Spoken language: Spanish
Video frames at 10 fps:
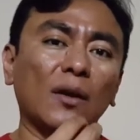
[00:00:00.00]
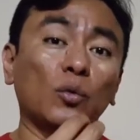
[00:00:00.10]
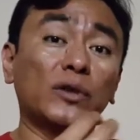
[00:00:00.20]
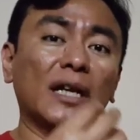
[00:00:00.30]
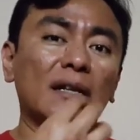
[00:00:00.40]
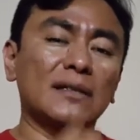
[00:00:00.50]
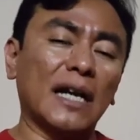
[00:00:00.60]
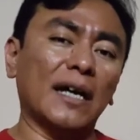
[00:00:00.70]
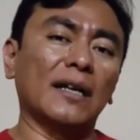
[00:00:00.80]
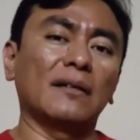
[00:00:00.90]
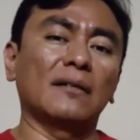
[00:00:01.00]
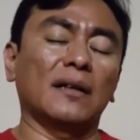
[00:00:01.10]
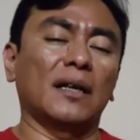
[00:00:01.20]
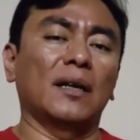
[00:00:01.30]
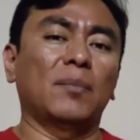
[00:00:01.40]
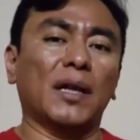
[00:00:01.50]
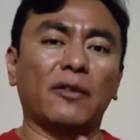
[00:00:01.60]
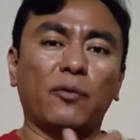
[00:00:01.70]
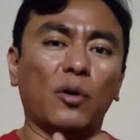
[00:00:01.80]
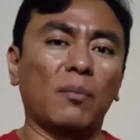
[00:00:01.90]
utilizar eh,
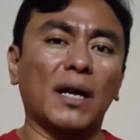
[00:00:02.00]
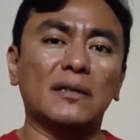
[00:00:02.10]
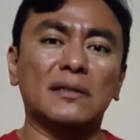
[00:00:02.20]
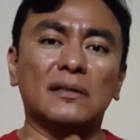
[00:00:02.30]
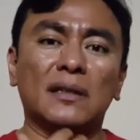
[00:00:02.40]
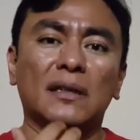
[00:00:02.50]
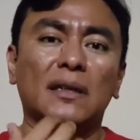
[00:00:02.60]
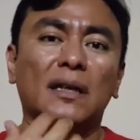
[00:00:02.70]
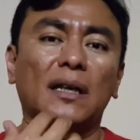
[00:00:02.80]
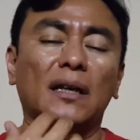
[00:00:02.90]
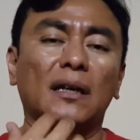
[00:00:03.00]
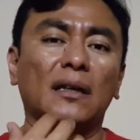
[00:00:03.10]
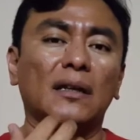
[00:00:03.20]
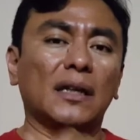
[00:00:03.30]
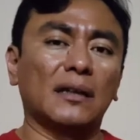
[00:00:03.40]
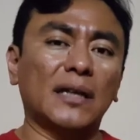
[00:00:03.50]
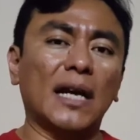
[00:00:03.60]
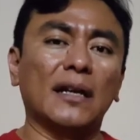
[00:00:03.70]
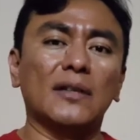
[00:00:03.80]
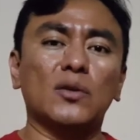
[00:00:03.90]
plataformas eh,
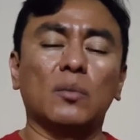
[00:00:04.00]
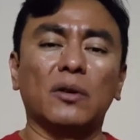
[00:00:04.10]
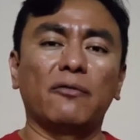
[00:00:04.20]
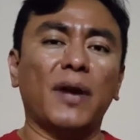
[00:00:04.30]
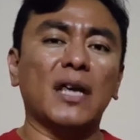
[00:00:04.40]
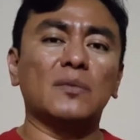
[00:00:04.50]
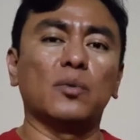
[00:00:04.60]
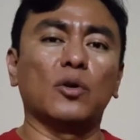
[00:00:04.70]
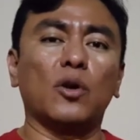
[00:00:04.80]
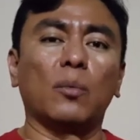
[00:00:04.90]
digitales como el Facebook,